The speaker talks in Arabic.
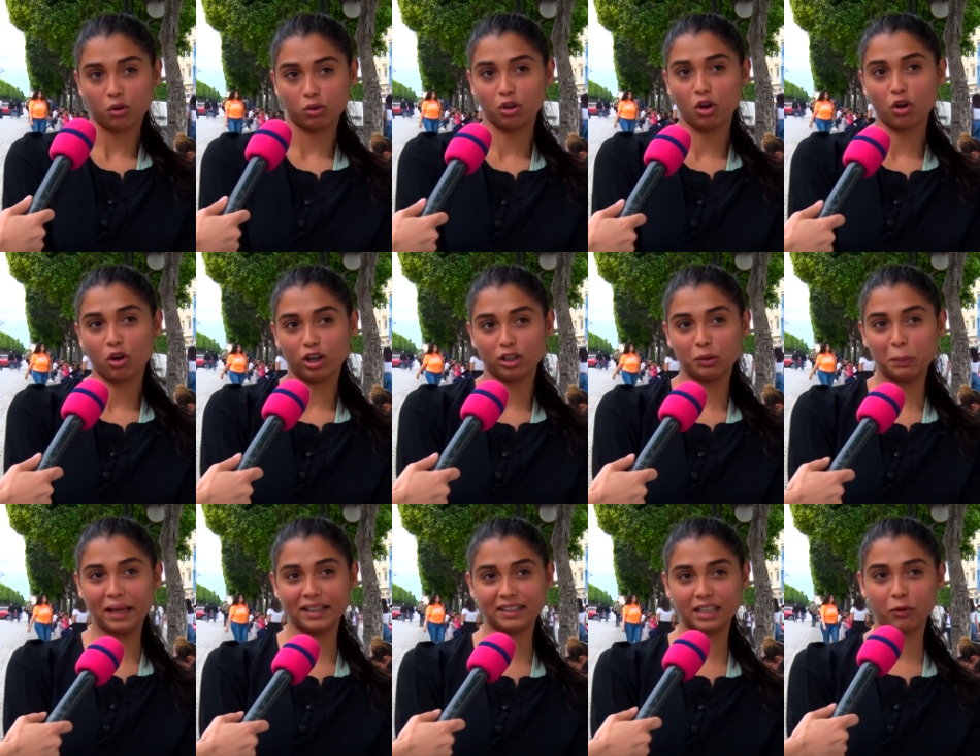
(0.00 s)

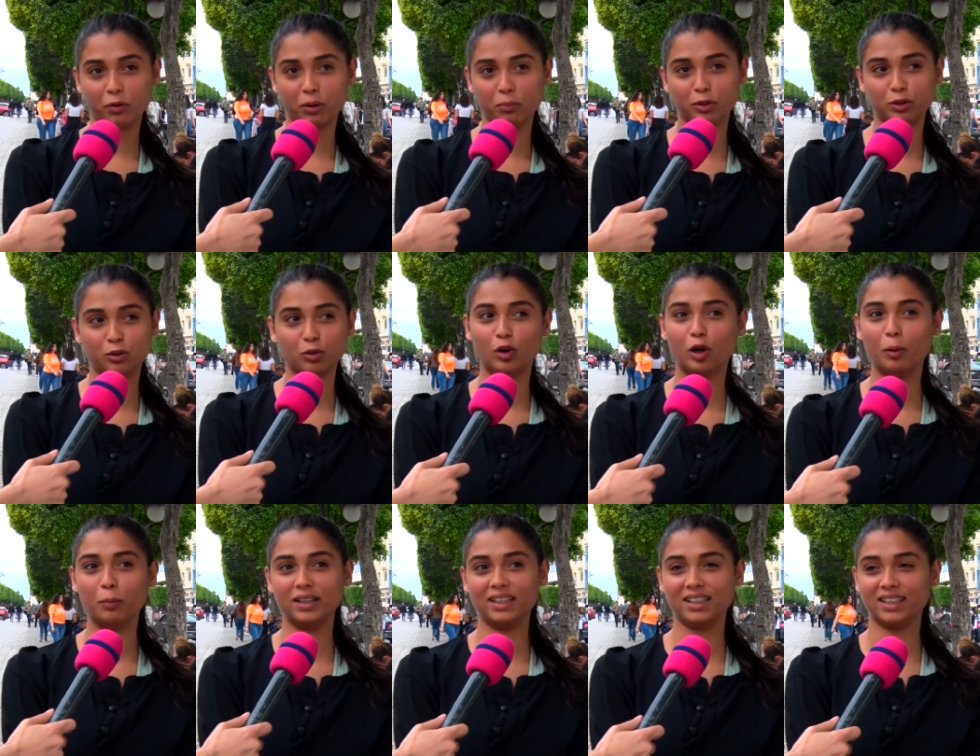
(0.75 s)
ونقعد معناتها
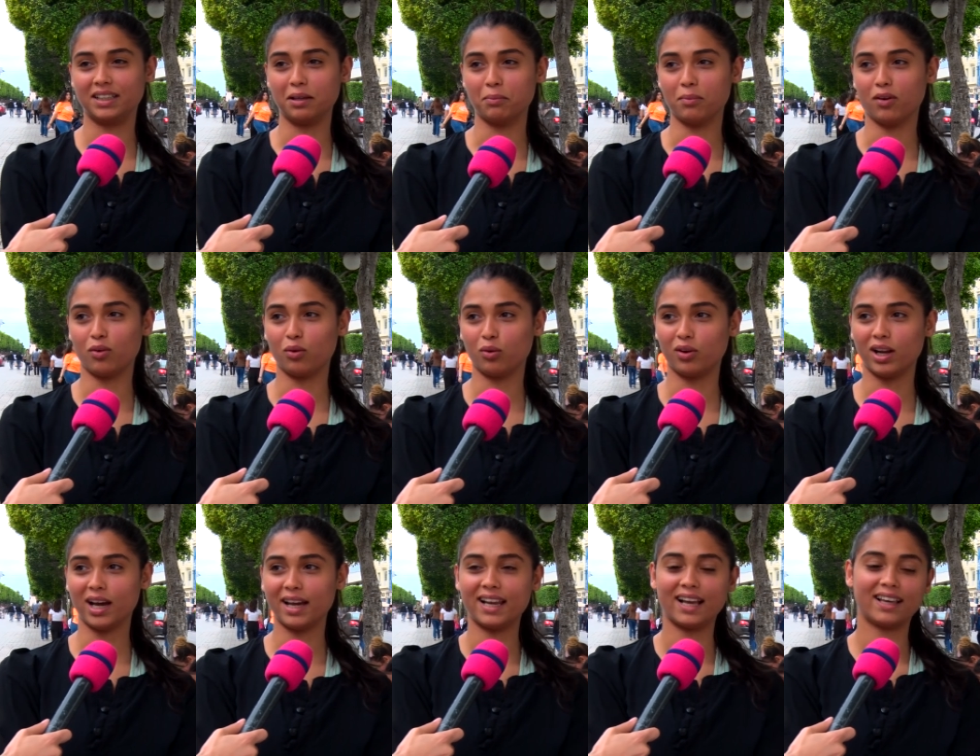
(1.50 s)
ويمدوهم لي كيما
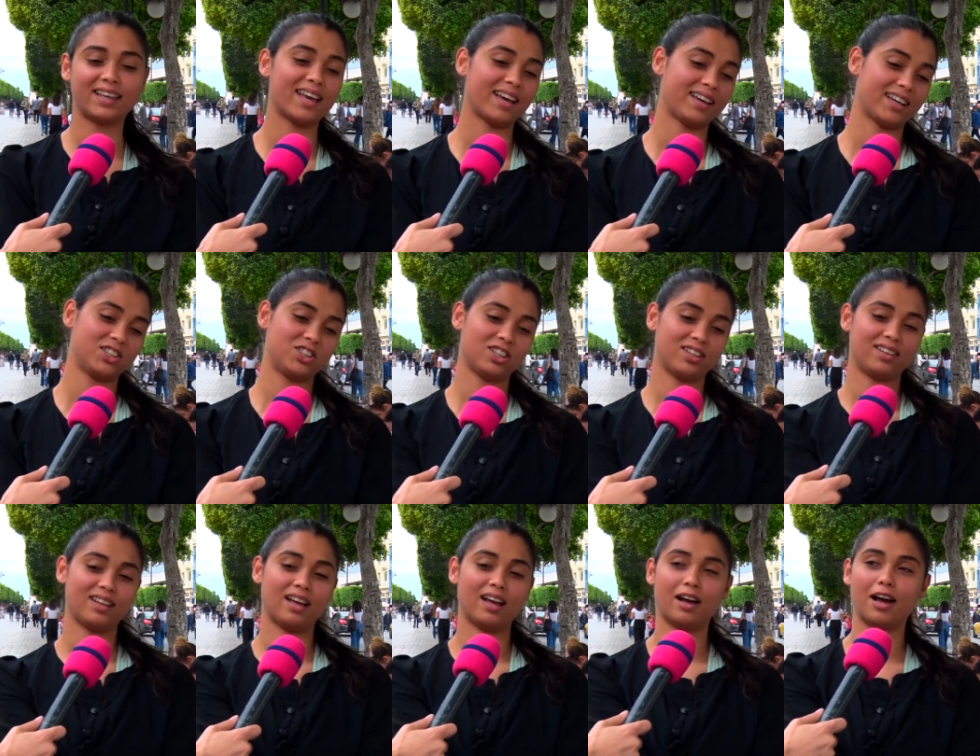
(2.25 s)
نقولوا نحنا كيكه
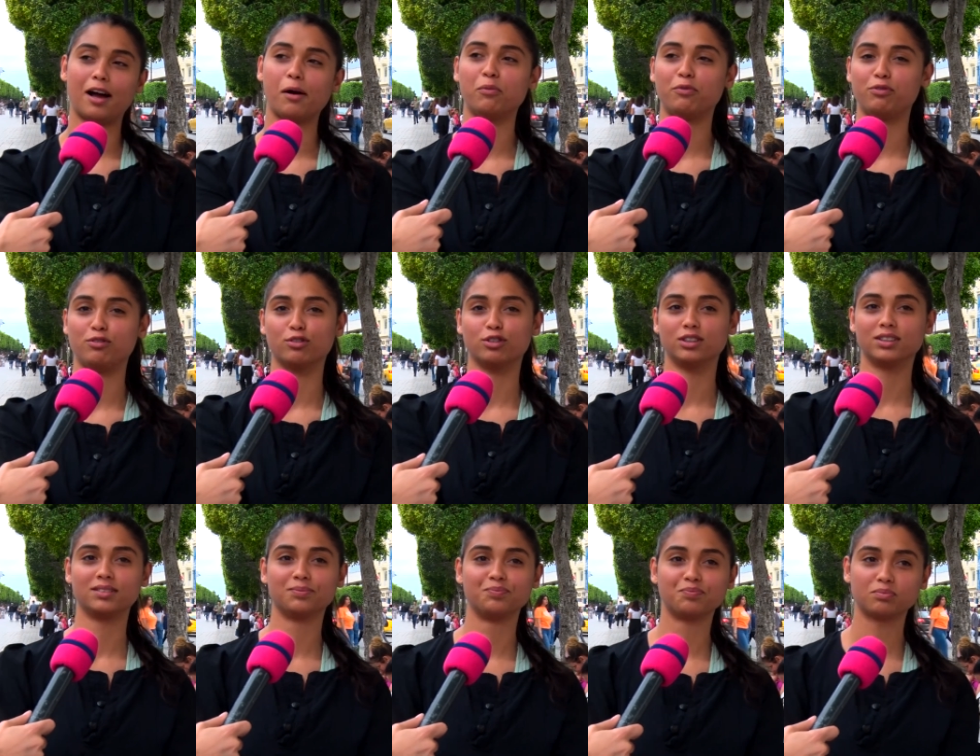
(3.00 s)
شدها هم
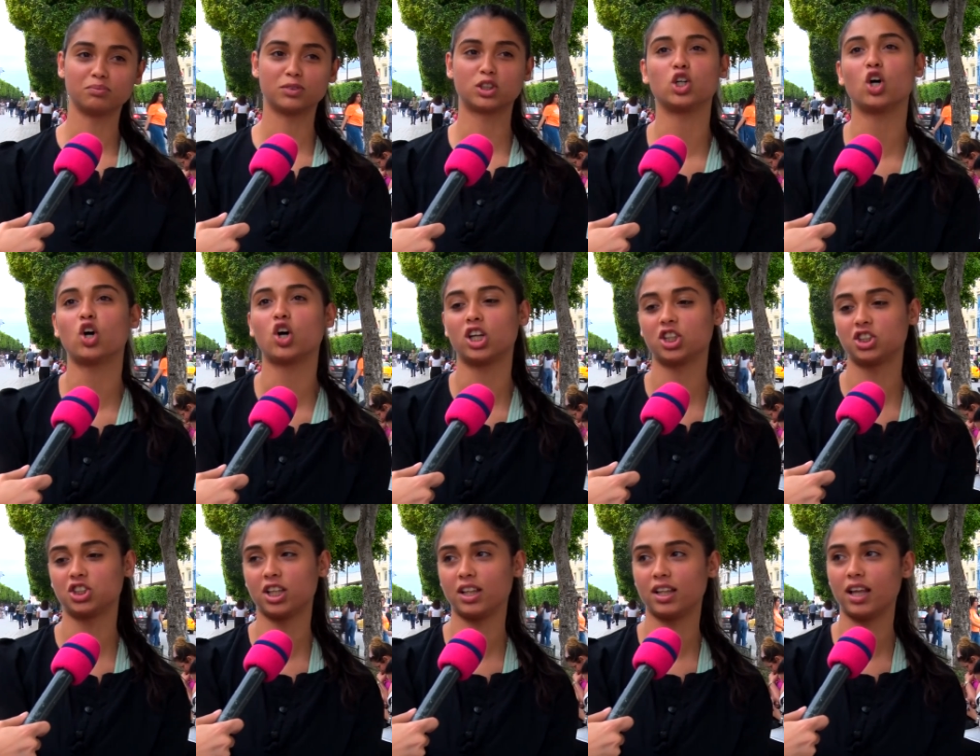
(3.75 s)
فلوس باش
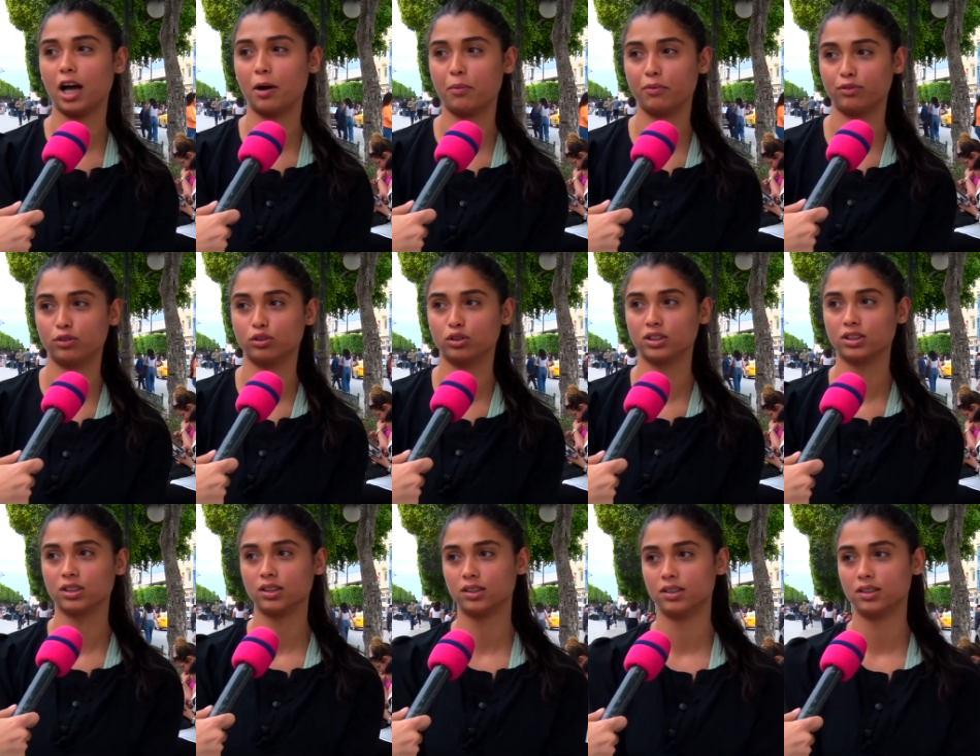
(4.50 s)
تخرج شدها هم فلوس